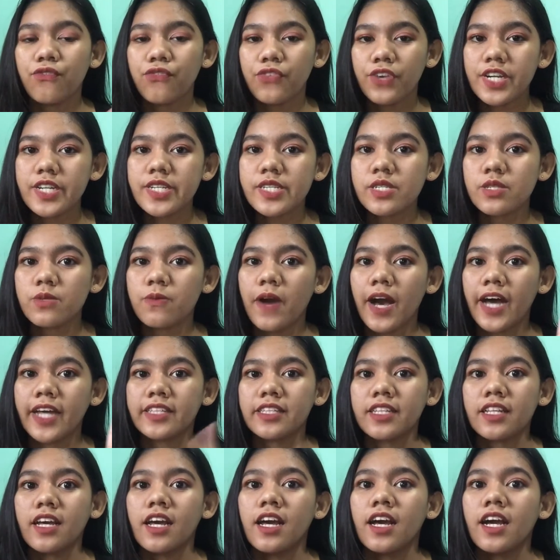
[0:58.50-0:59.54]
First
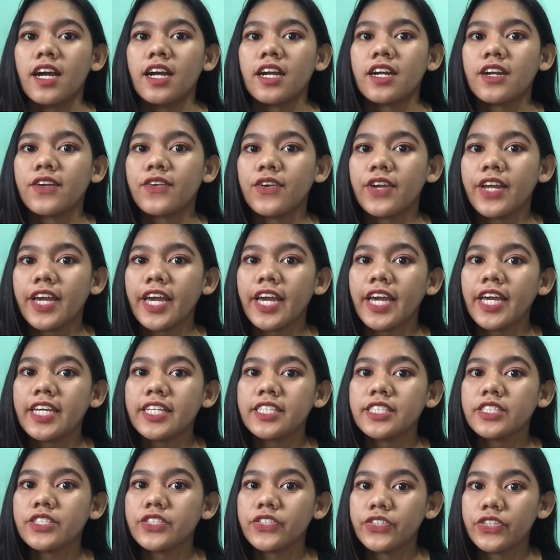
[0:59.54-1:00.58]
one,
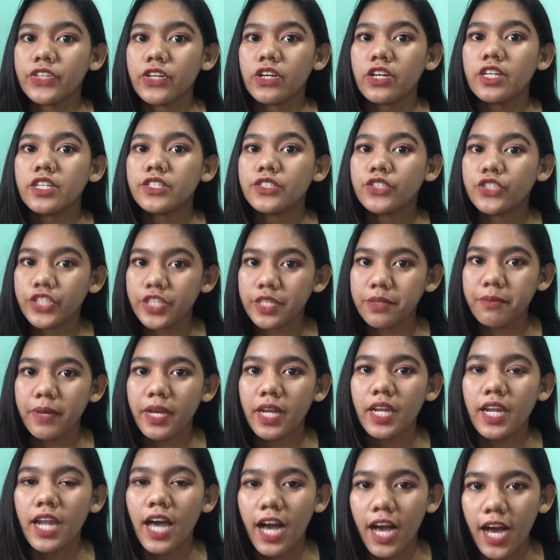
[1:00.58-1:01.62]
create your
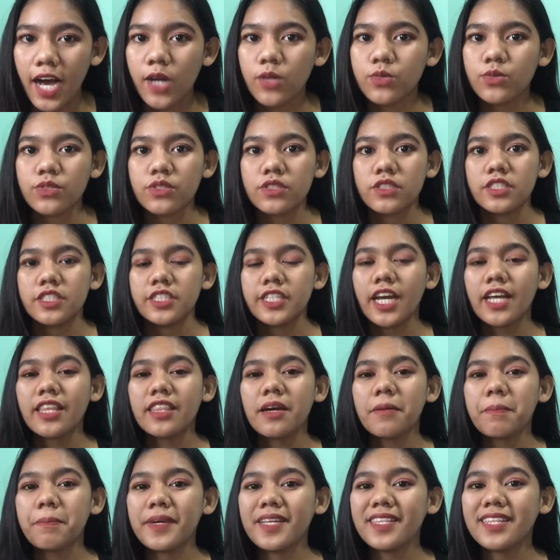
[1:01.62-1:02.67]
Gmail account.
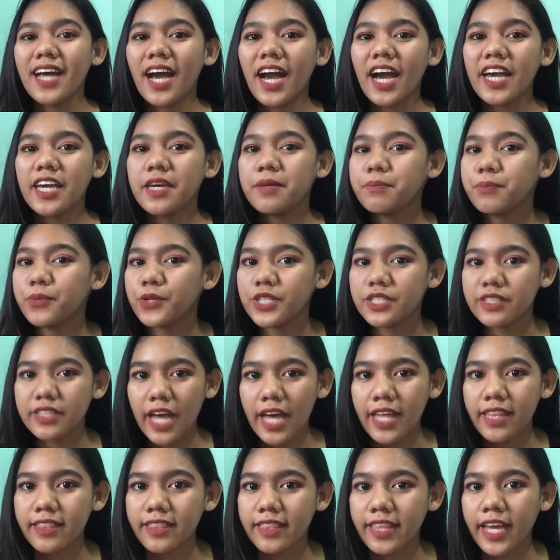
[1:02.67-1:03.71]
Yan ang
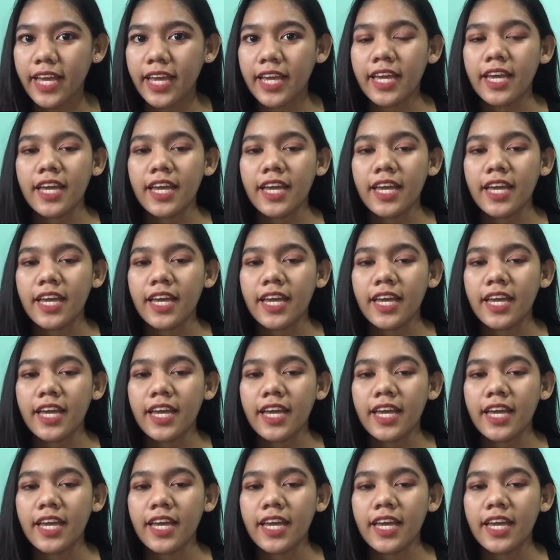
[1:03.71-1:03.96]
pinaka-importante.